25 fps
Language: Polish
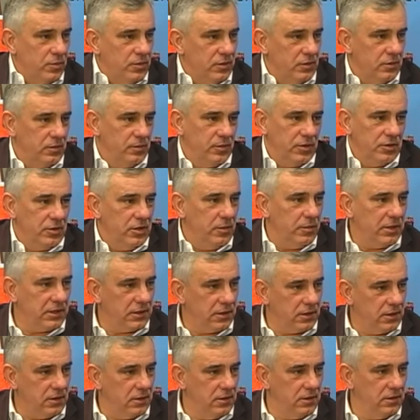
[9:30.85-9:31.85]
bo, bo nie ma
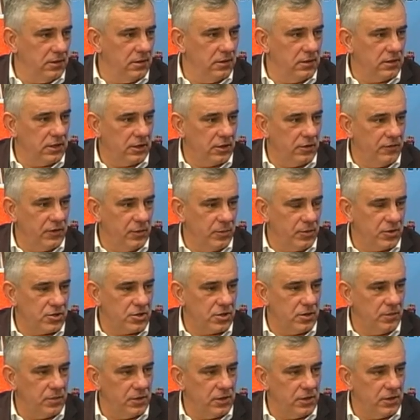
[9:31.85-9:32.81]
takiej Nie, to są pana prywatne